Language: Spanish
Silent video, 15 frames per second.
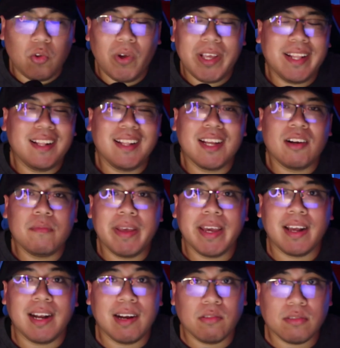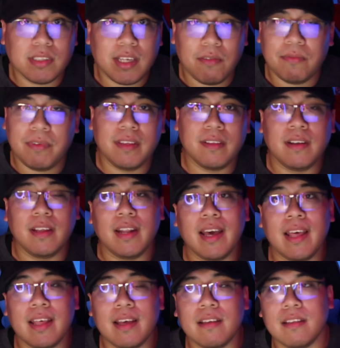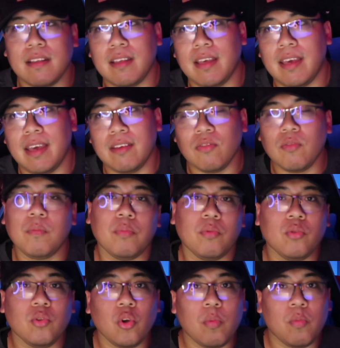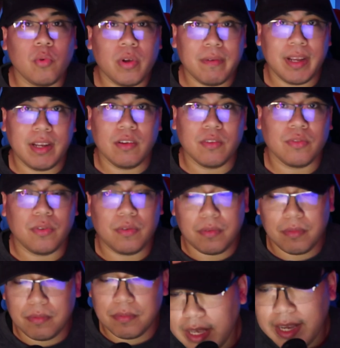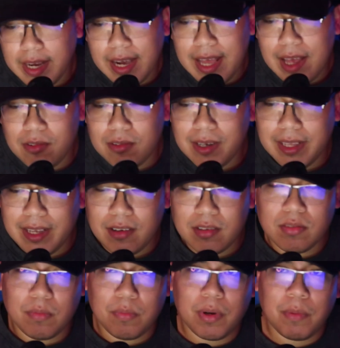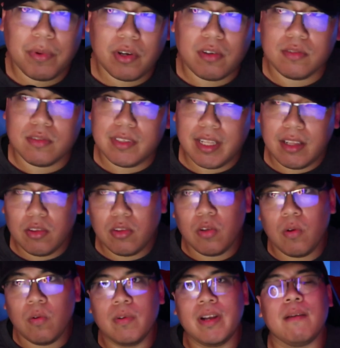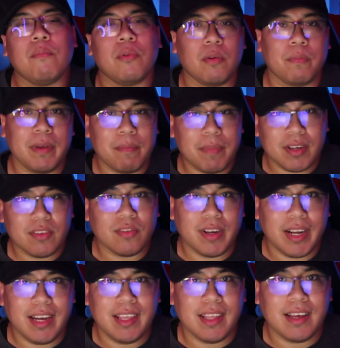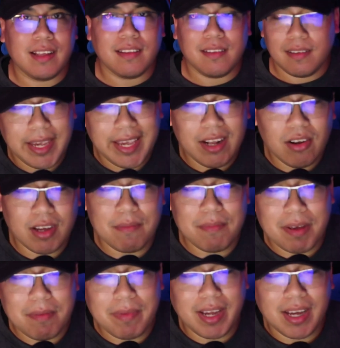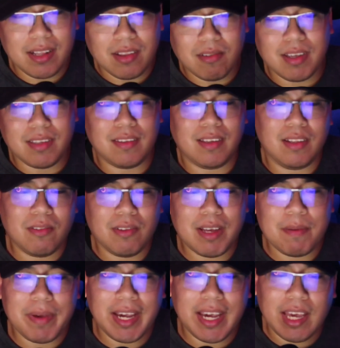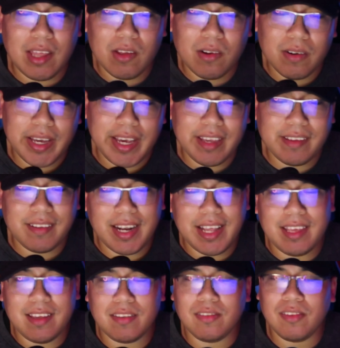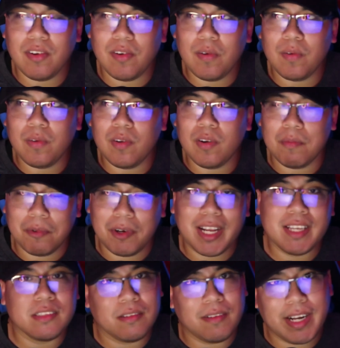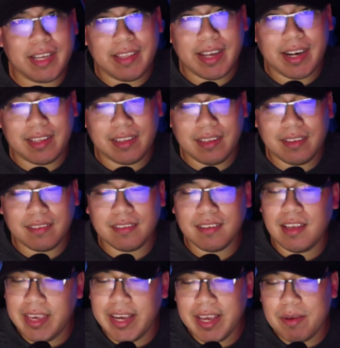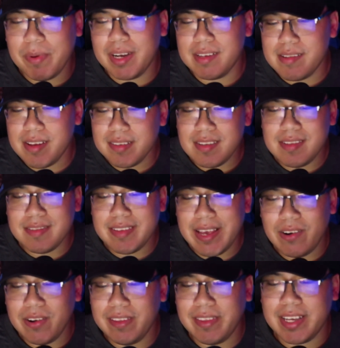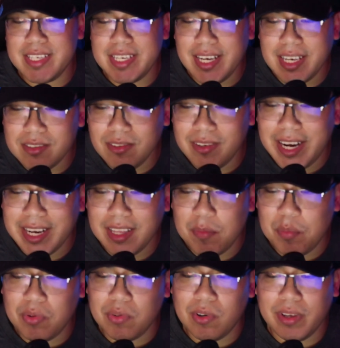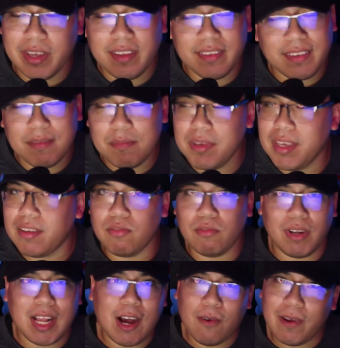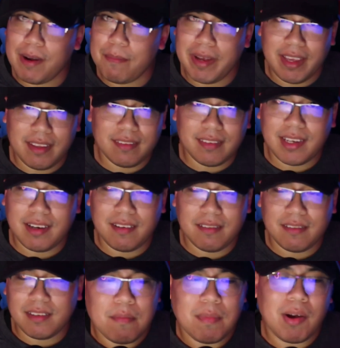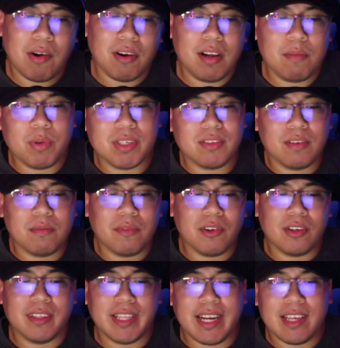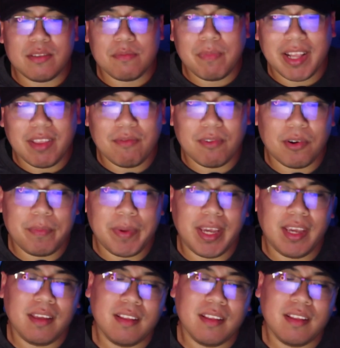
no intentaron mezclar los outfits ni nada, es un punto muy valioso que cada una tenga su propio concepto, una propia personalidad. Y lo que más me encantó y sin duda me quedo es la edición como las obras de artes, ya que para ser sincero, estas chicas son arte puro y este envío es una obra maestra. Vamos con el puesto número 3, Bad for Me.